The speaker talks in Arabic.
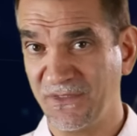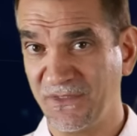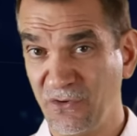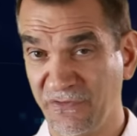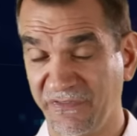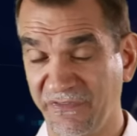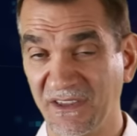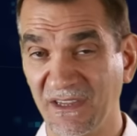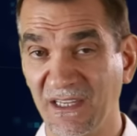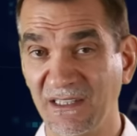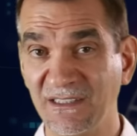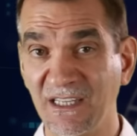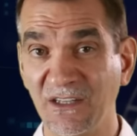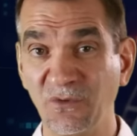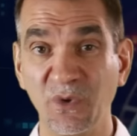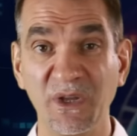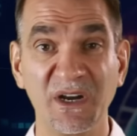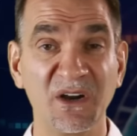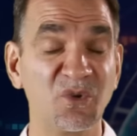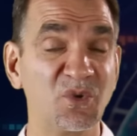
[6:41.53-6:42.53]
يفضل
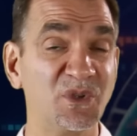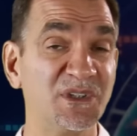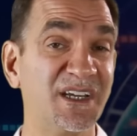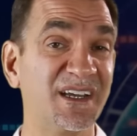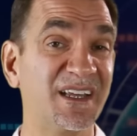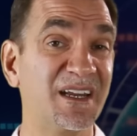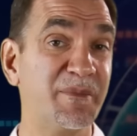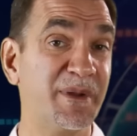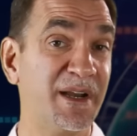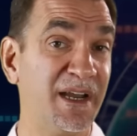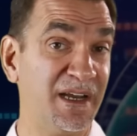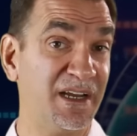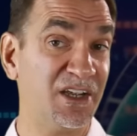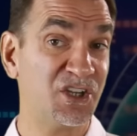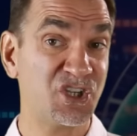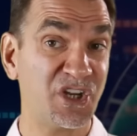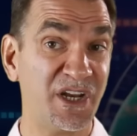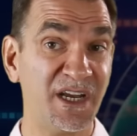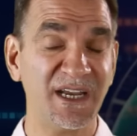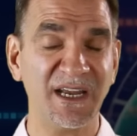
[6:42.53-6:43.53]
تدويرها كل تقريبا
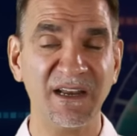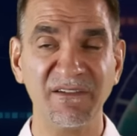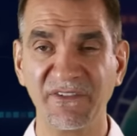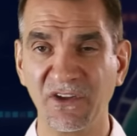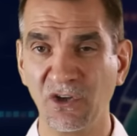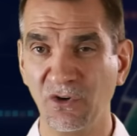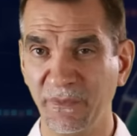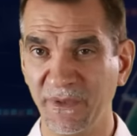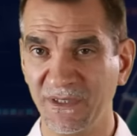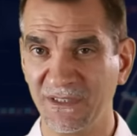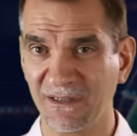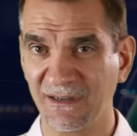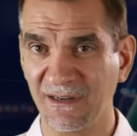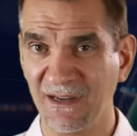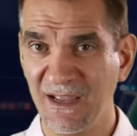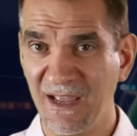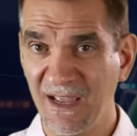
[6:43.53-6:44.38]
20 ألف كيلومتر